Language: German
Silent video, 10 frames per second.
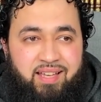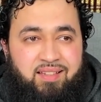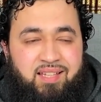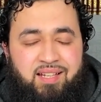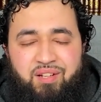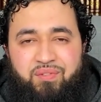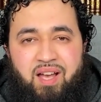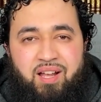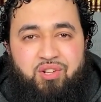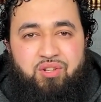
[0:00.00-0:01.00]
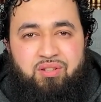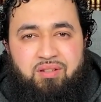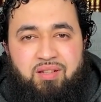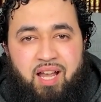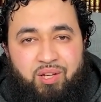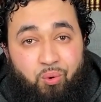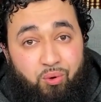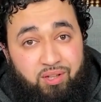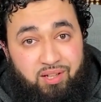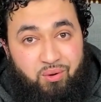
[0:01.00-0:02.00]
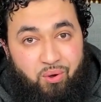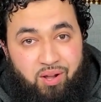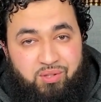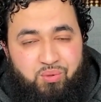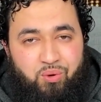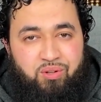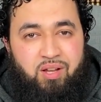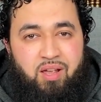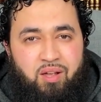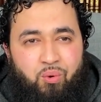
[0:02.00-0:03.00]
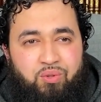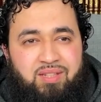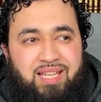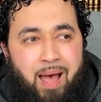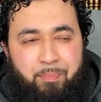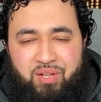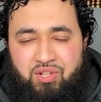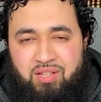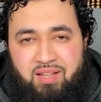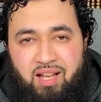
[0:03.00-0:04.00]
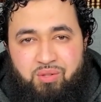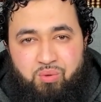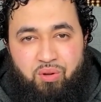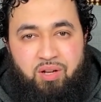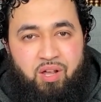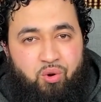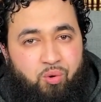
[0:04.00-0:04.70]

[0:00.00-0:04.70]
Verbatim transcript: in denen wir ein Stück einen ruhigen Ort suchen und die Abgeschiedenheit suchen,